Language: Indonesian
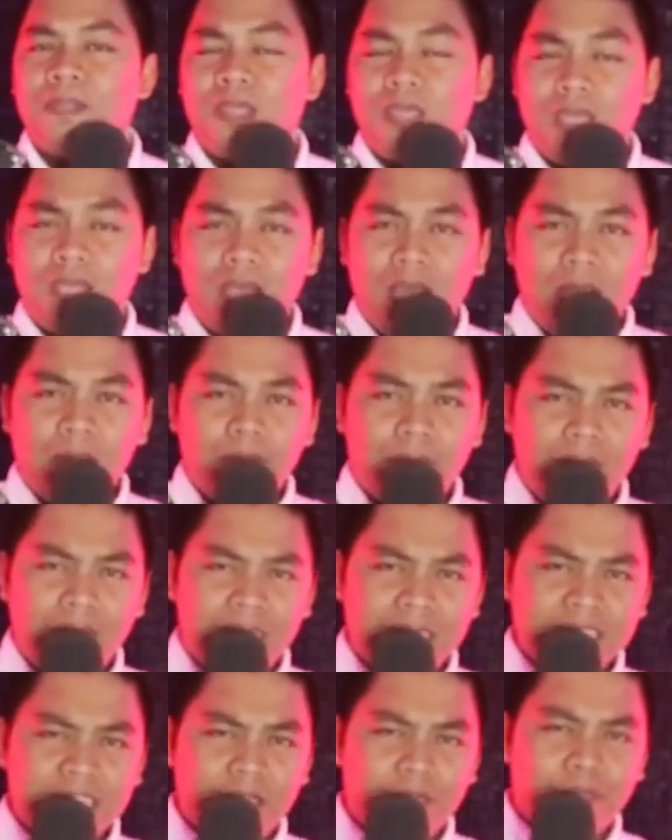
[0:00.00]
Oke,
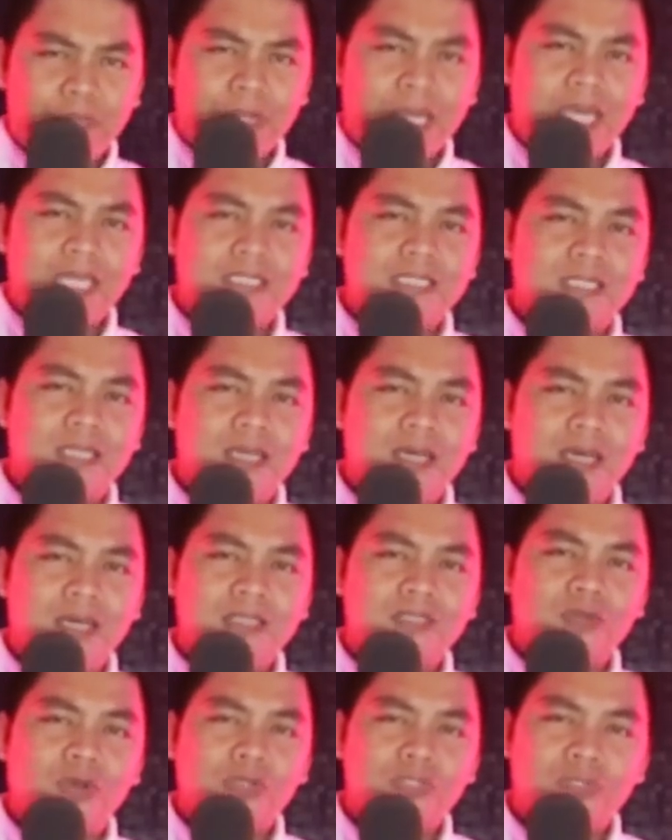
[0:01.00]
berikan surprise
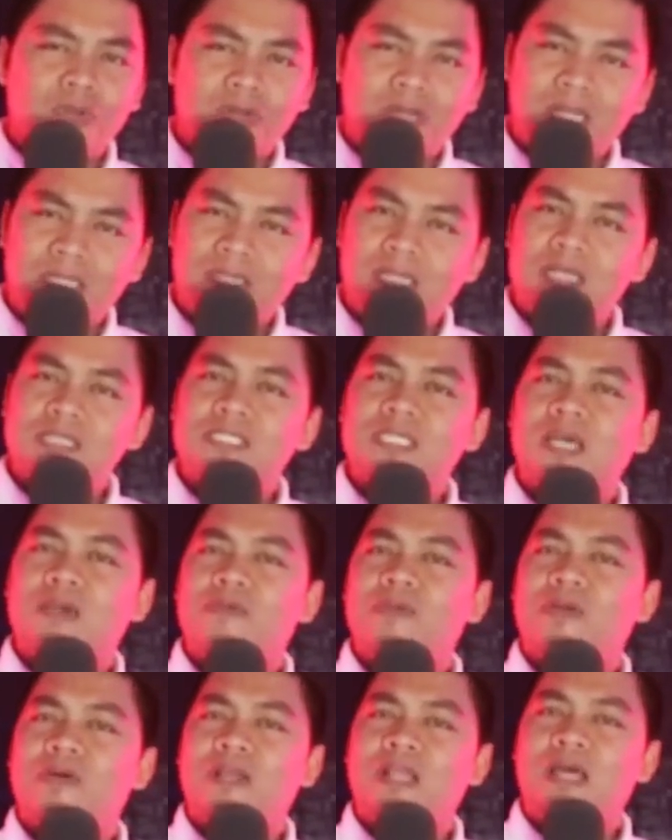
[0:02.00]
ke sosok Natasha
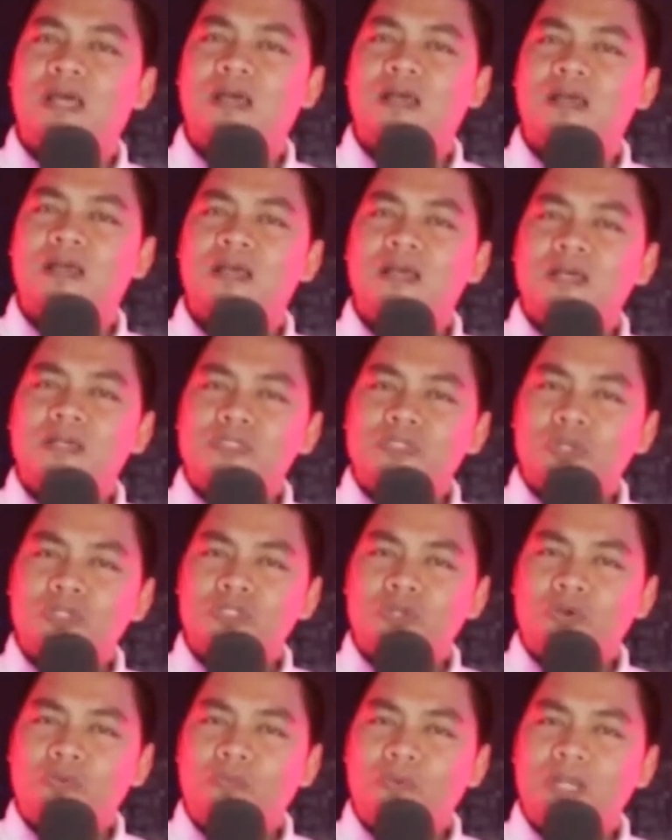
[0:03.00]
Wilona
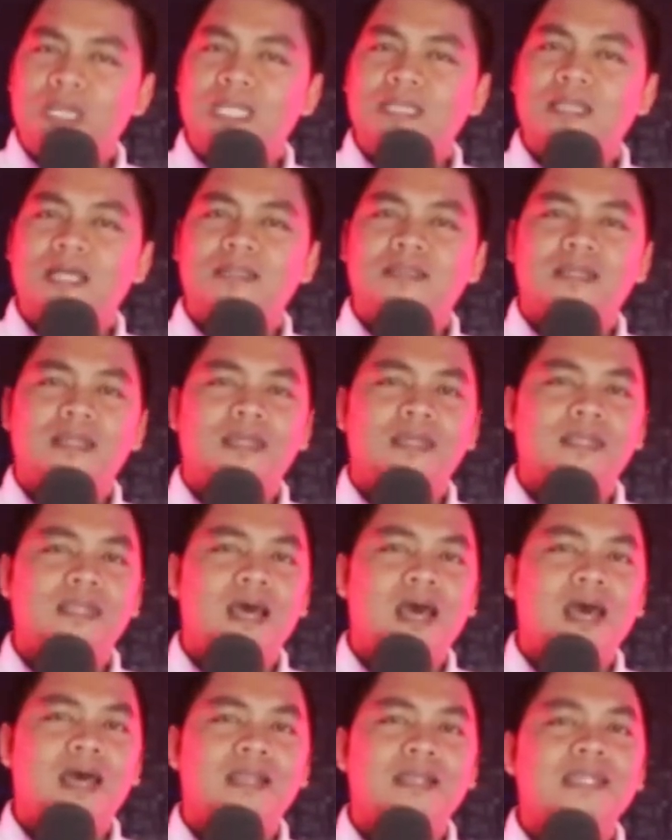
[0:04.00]
sosok wanita
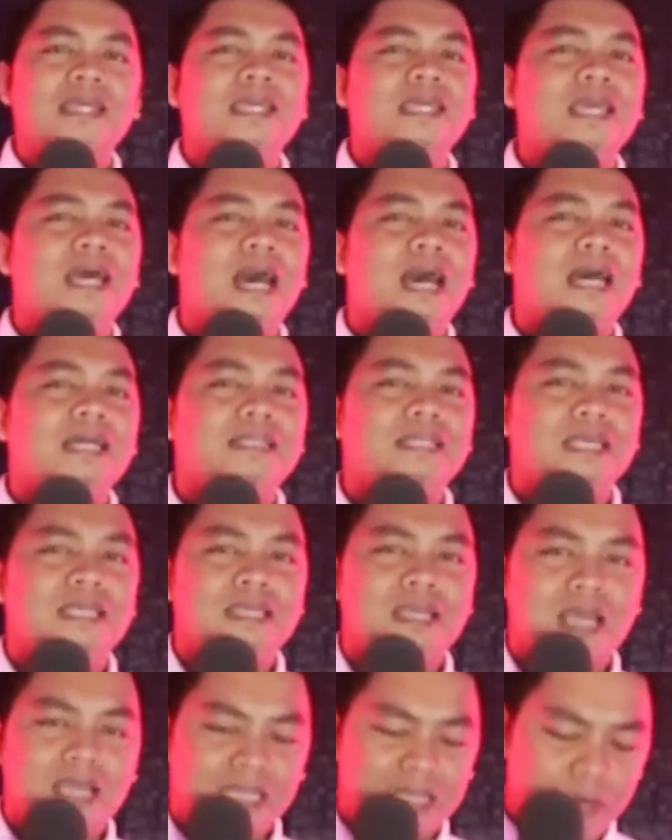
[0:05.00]
terindah di
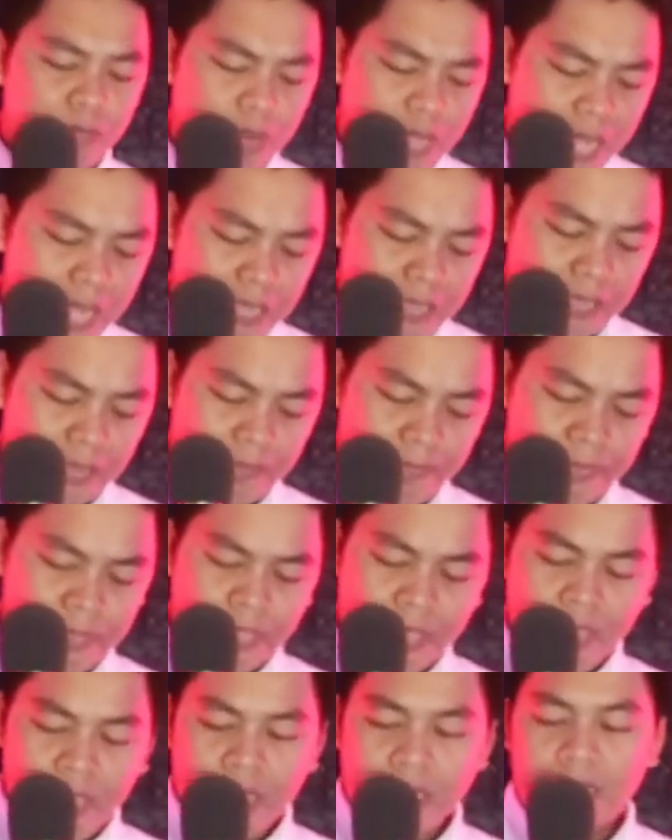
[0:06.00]
hatinya. Kita buka lagi.
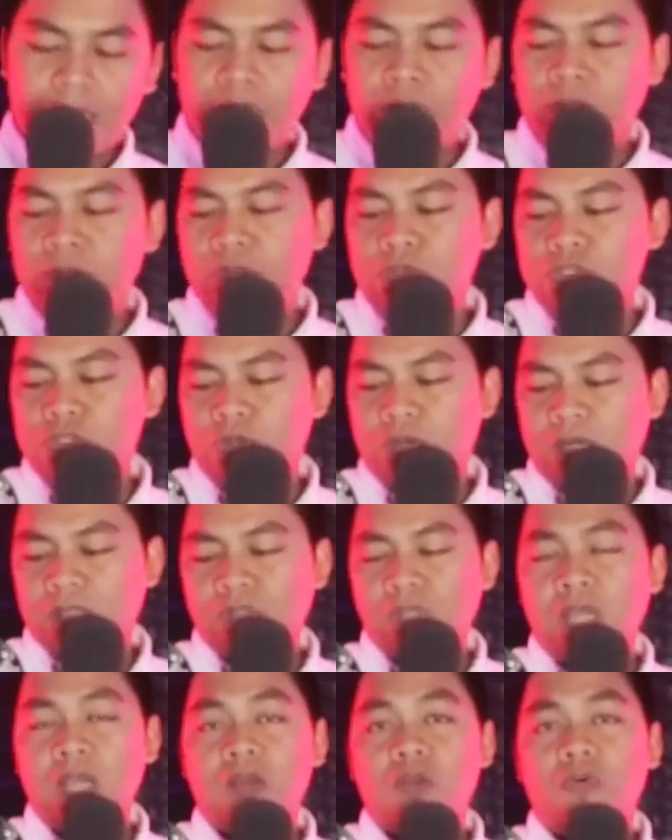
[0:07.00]
Kartu ketujuh,
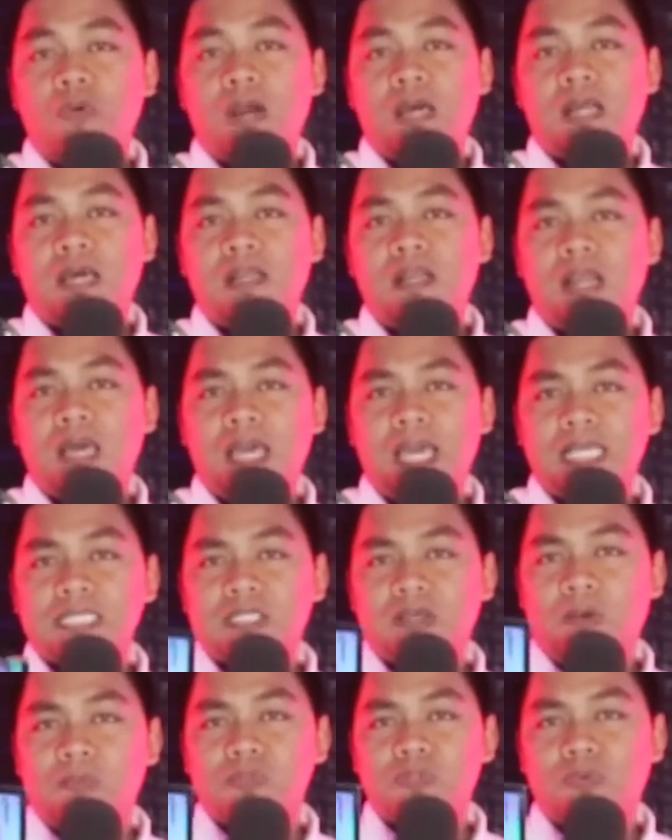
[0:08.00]
kartu yang keluar adalah
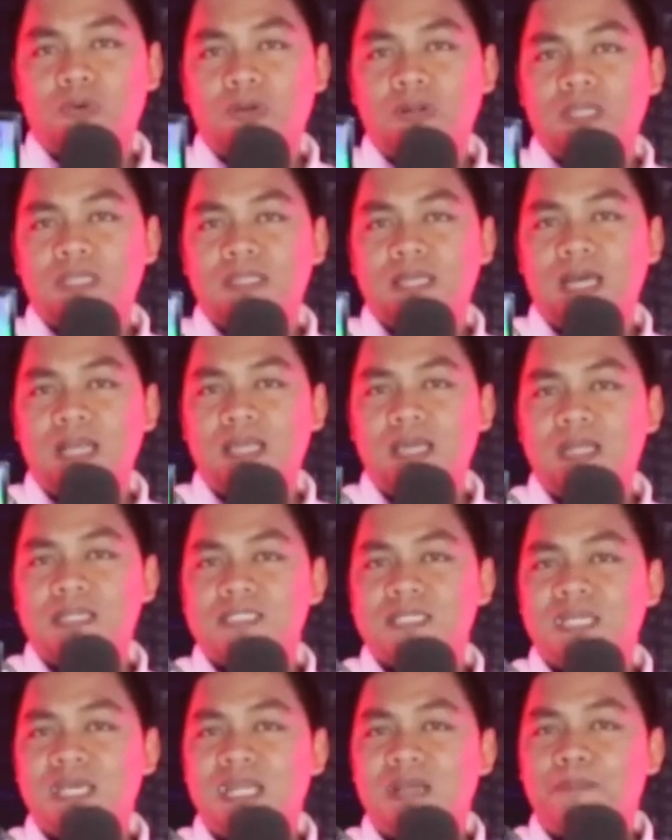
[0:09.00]
Ace of Sword. Kita lihat
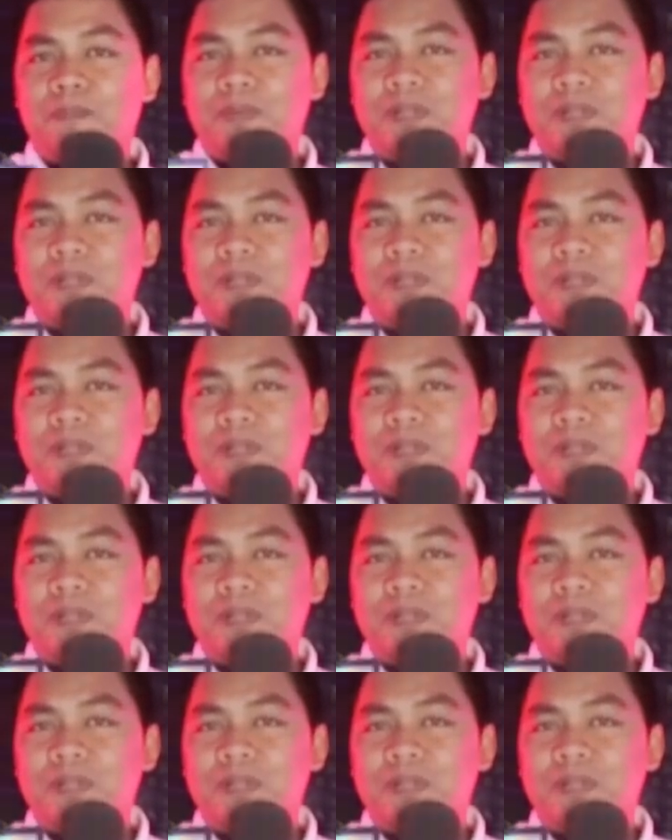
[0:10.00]
di sini ada